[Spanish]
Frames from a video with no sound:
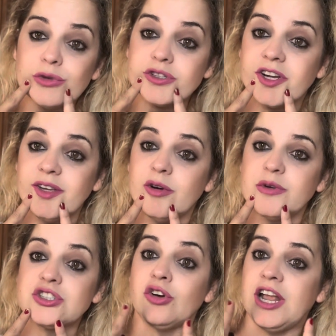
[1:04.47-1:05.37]
que que llevo
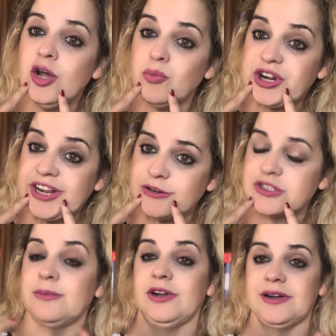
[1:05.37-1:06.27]
puesto, en los morricos,
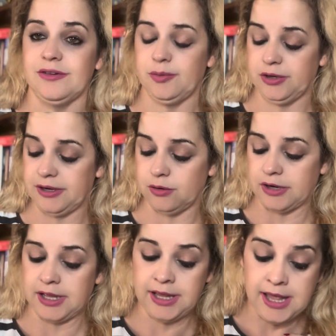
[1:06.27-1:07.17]
que me lo acabo de poner
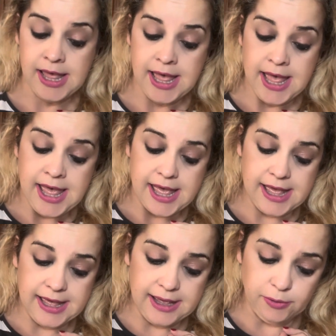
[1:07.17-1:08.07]
ahora.
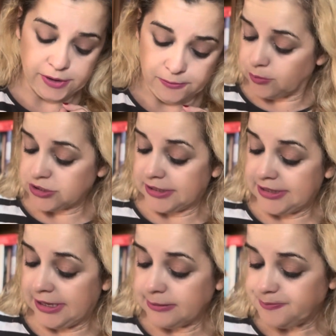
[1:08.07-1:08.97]
Eh, bueno, como os
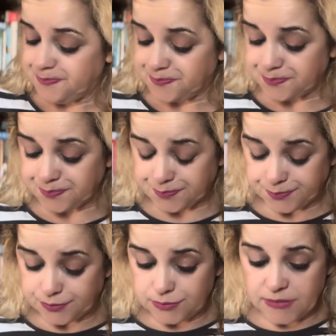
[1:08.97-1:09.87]
decía,
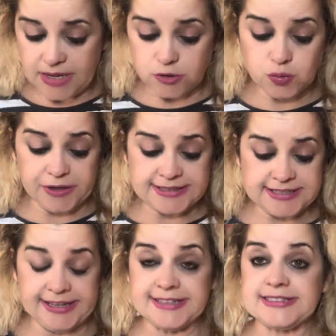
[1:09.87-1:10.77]
os voy a
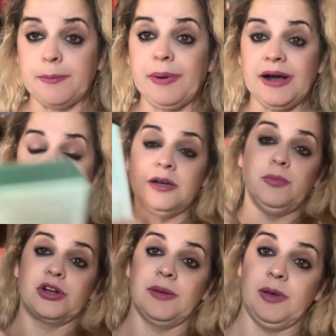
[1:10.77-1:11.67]
enseñar este pack
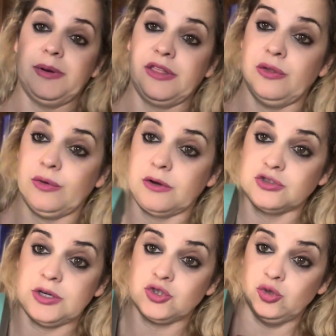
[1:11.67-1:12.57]
porque me ha parecido una
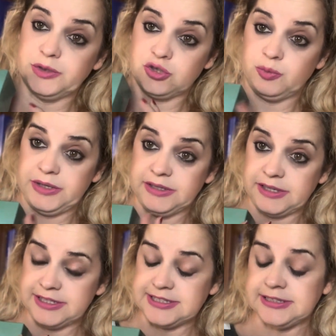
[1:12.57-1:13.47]
cosa súper, súper
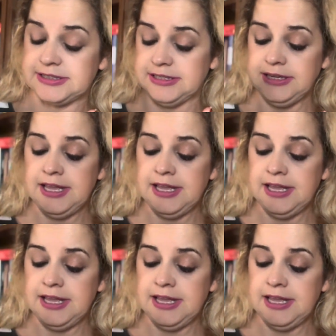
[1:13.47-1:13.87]
interesante.